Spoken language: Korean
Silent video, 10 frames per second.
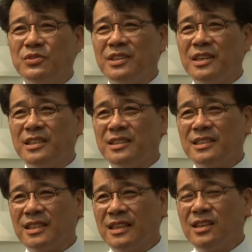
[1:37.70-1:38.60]
문제는
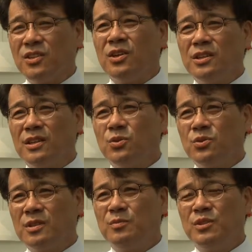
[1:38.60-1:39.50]
저희들의
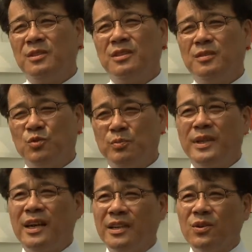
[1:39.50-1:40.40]
손실뿐만
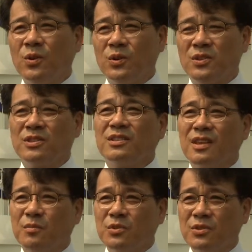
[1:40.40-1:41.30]
아니고 또
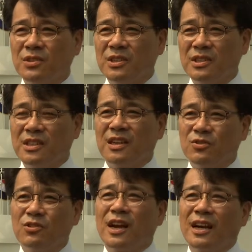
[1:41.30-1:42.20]
승객분들 크게는
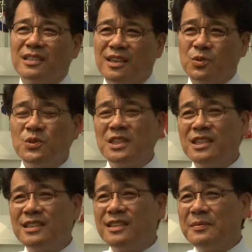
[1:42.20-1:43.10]
국가까지 다
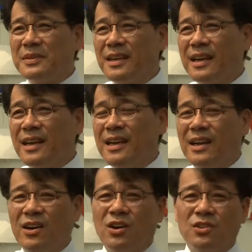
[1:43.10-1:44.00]
손실이기 때문에
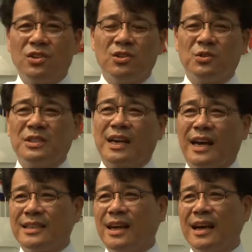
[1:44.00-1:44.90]
저희들도 이제
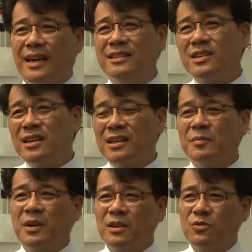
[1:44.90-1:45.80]
가장 안전하게
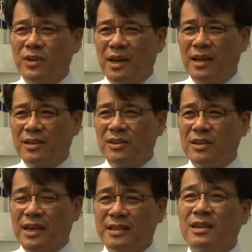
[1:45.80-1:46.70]
배를 운항하는 걸
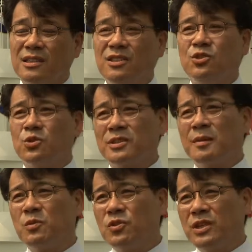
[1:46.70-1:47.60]
가장 큰 이슈로
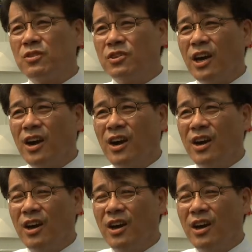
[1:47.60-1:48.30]
삼고 있고요.